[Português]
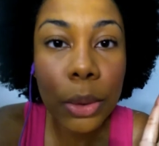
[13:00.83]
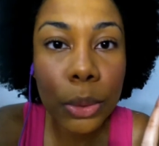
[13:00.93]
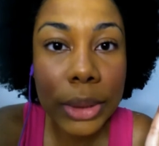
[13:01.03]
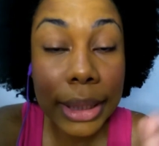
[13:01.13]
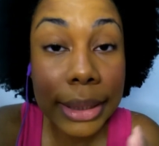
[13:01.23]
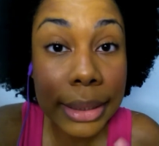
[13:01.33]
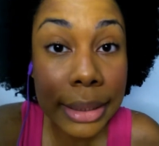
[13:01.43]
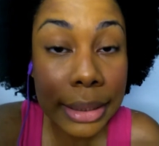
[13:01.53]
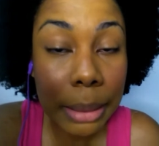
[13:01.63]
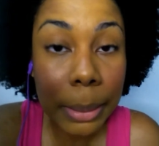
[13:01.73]
eu gostei
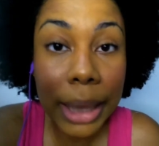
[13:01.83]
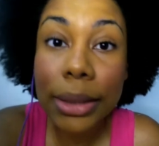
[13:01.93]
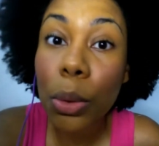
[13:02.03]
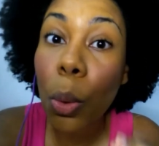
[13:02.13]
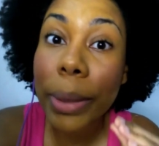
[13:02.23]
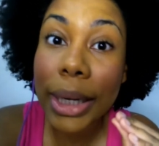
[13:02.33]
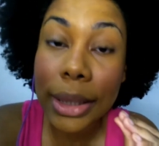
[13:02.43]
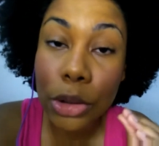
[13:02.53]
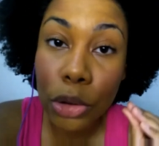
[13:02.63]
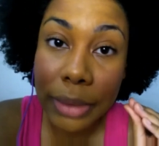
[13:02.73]
sim da base, eu
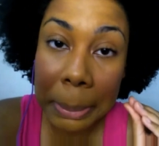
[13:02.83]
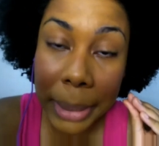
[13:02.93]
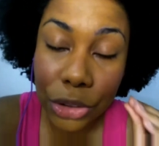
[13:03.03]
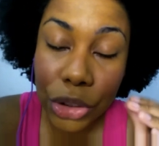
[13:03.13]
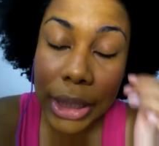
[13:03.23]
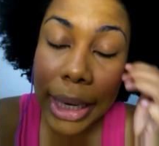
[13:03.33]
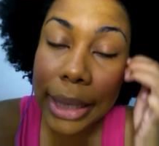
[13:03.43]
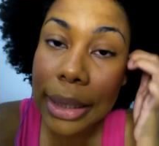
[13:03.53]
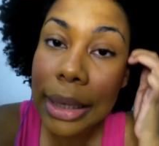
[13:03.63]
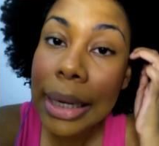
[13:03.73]
compraria novamente ela,